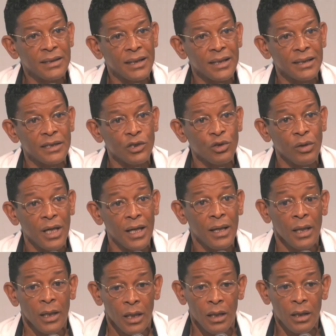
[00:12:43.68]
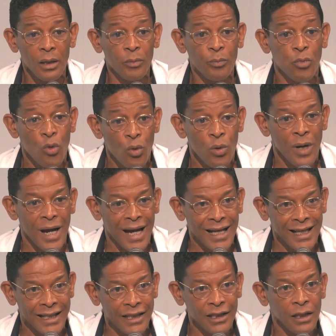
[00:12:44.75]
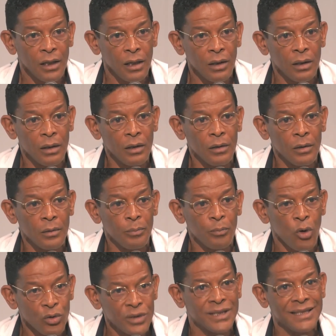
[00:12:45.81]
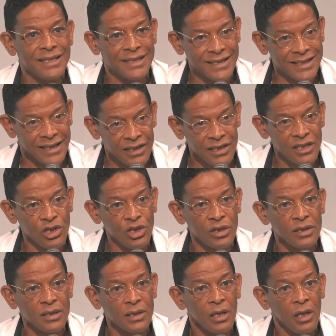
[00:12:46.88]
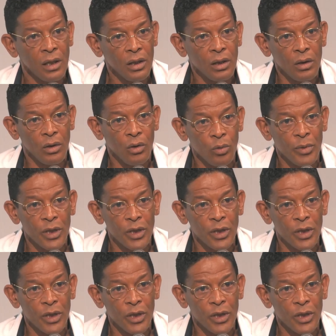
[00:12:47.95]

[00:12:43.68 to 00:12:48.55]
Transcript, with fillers: questions-là, pour aller porter des exigences auprès